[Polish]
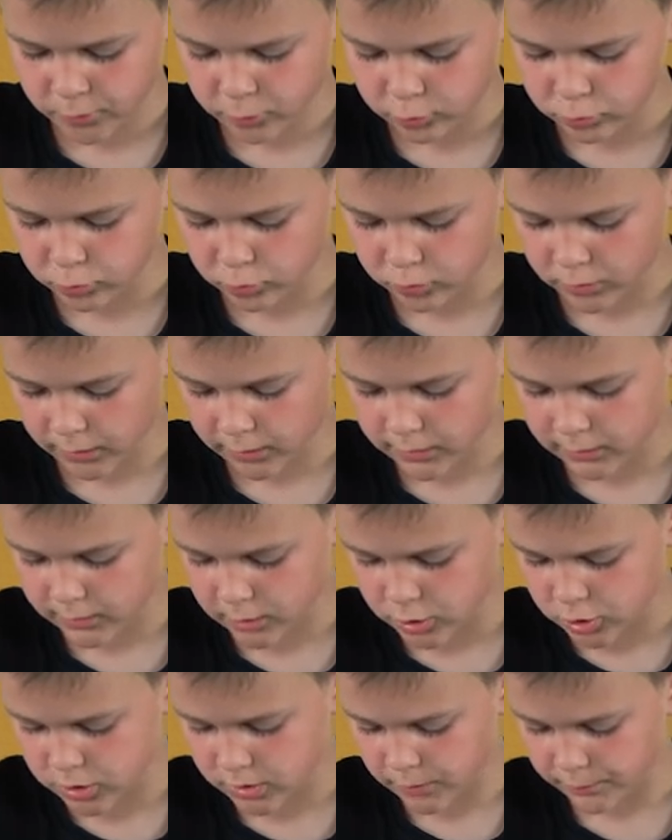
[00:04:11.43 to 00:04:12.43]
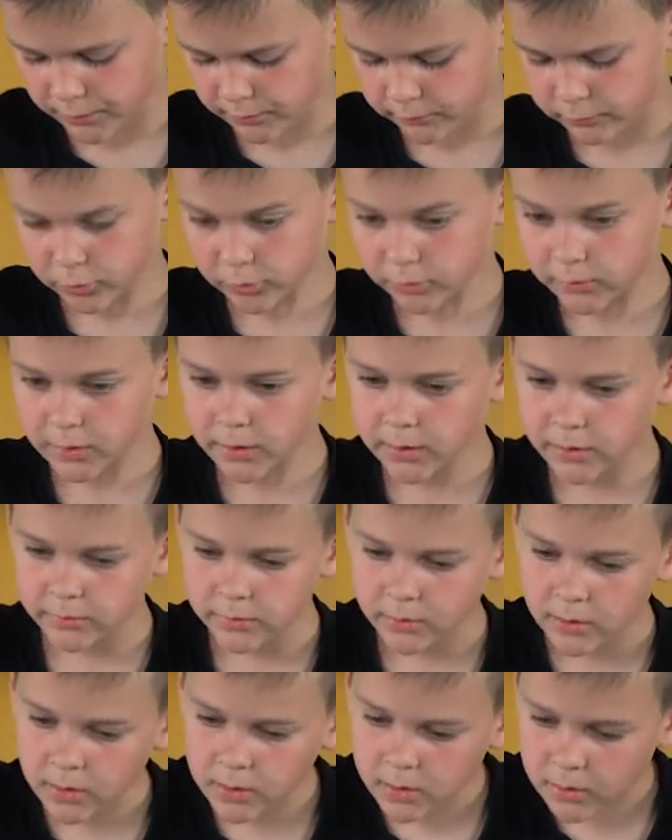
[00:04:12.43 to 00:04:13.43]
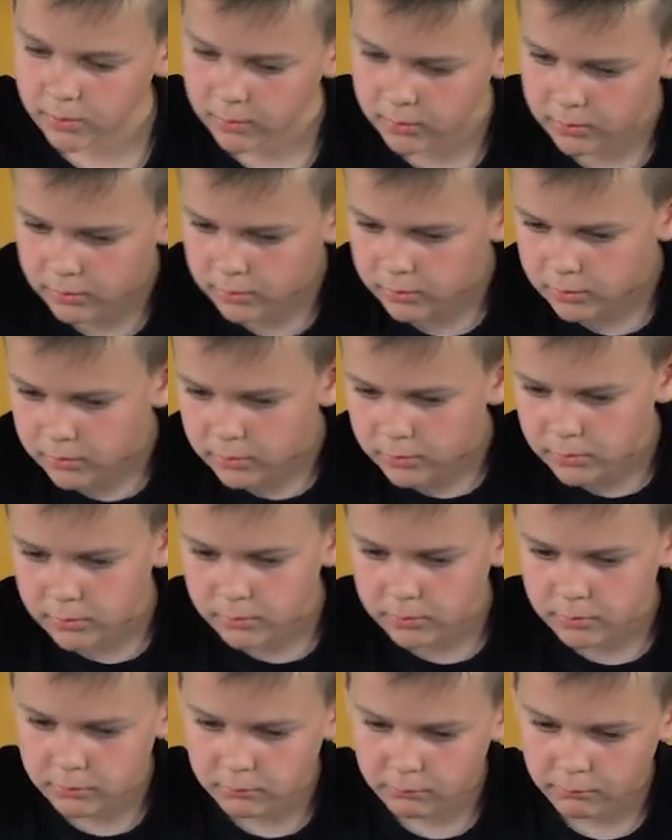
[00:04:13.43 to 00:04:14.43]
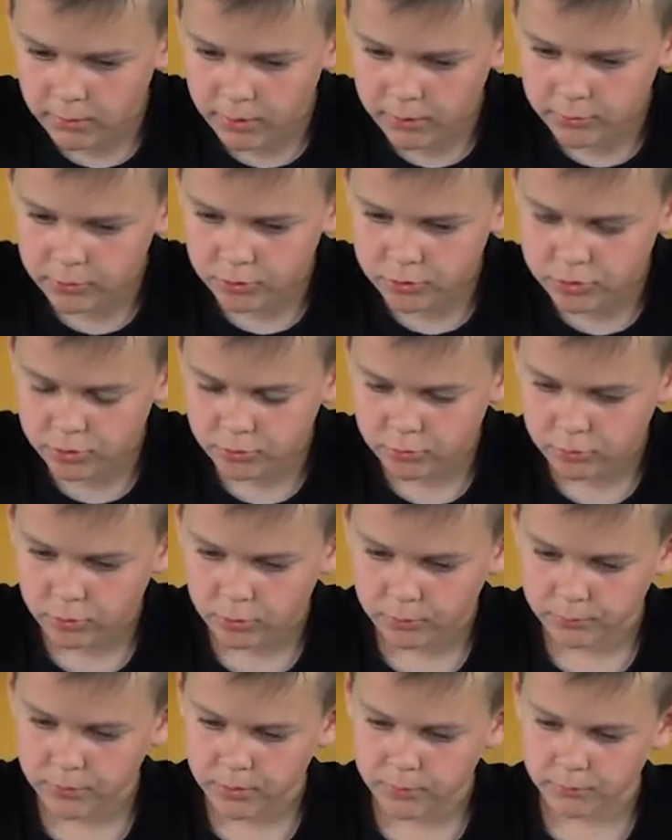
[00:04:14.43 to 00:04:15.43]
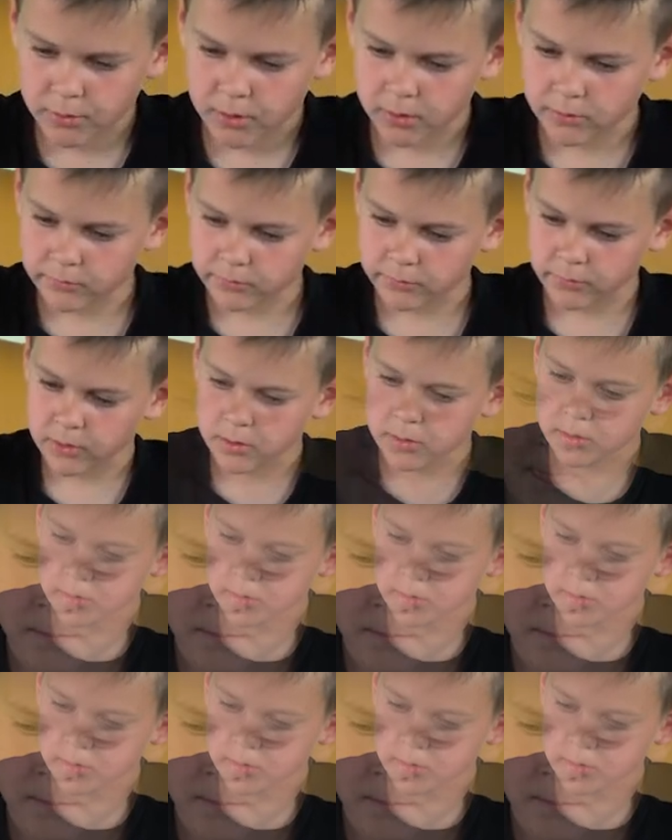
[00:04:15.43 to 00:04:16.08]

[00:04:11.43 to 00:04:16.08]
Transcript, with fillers: która też na pewno teraz bardzo się o mnie martwi.